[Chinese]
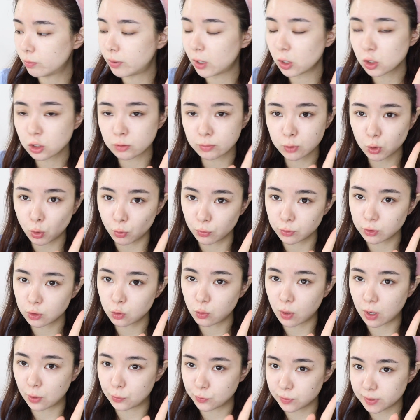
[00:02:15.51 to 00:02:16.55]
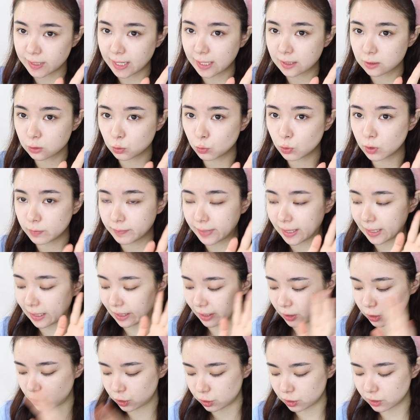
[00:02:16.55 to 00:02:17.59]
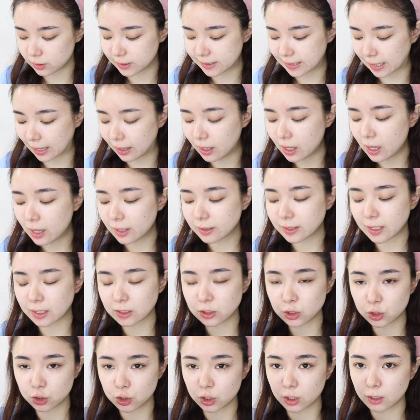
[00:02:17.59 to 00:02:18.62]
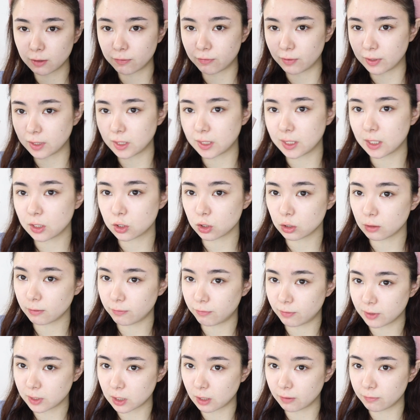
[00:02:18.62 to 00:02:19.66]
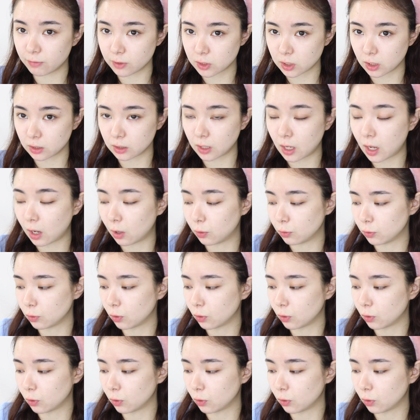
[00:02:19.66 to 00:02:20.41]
我不知道是不是同一款，我下次会买来试一下。但是这个粉底液真的非常非常的好